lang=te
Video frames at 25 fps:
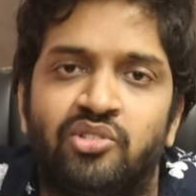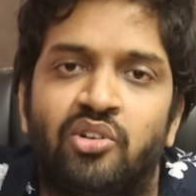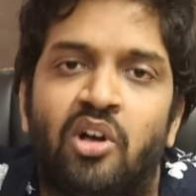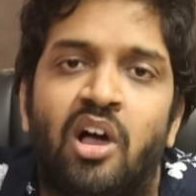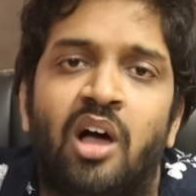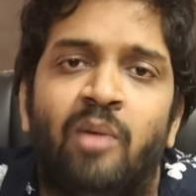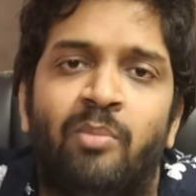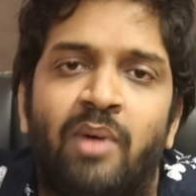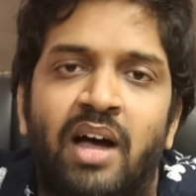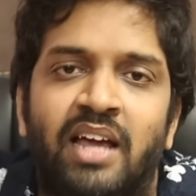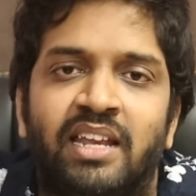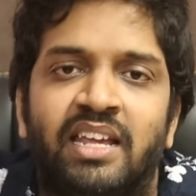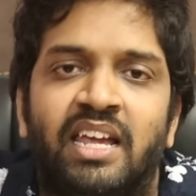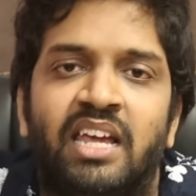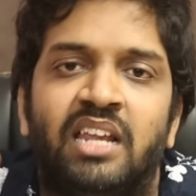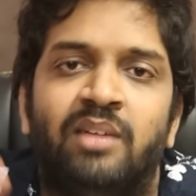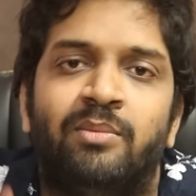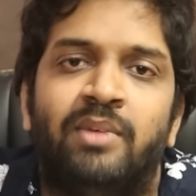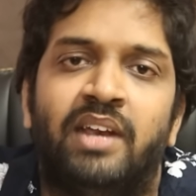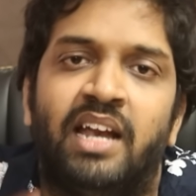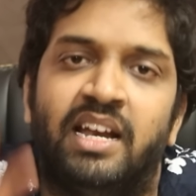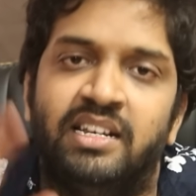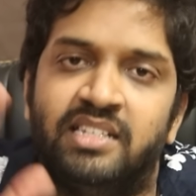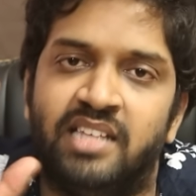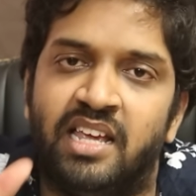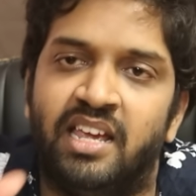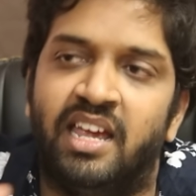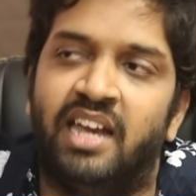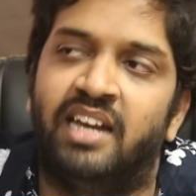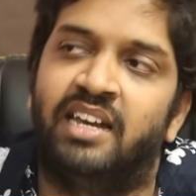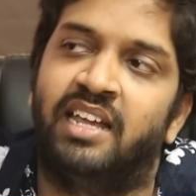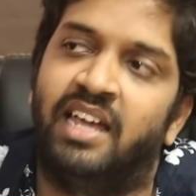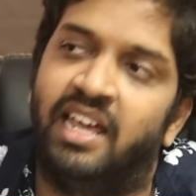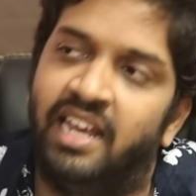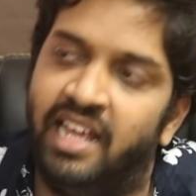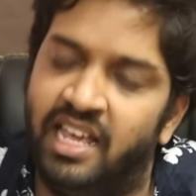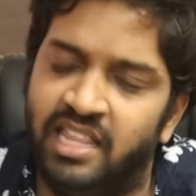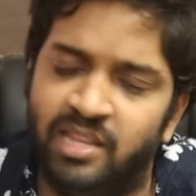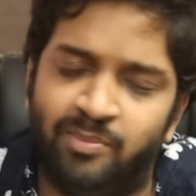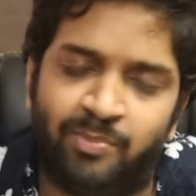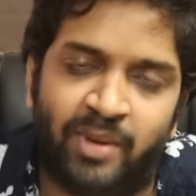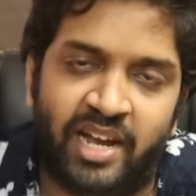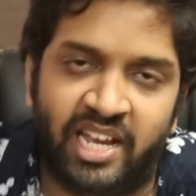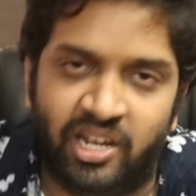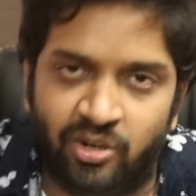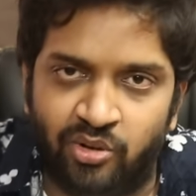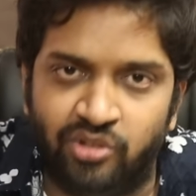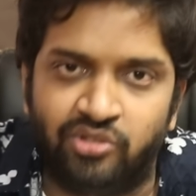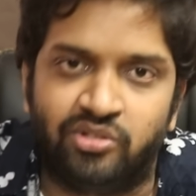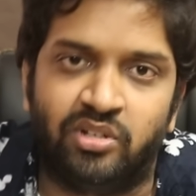శోభాని ఎలిమినేట్ చేయండి అనేది
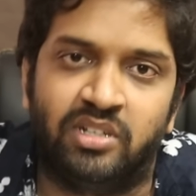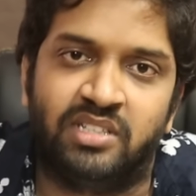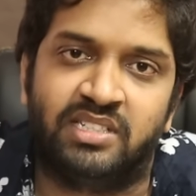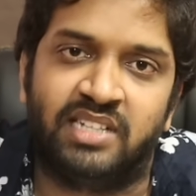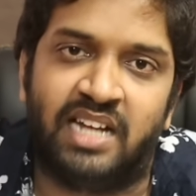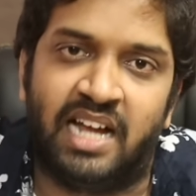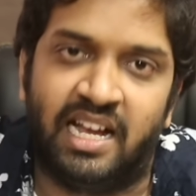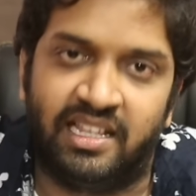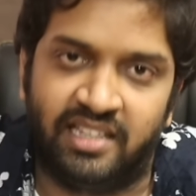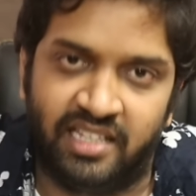పైనుంచి వచ్చిన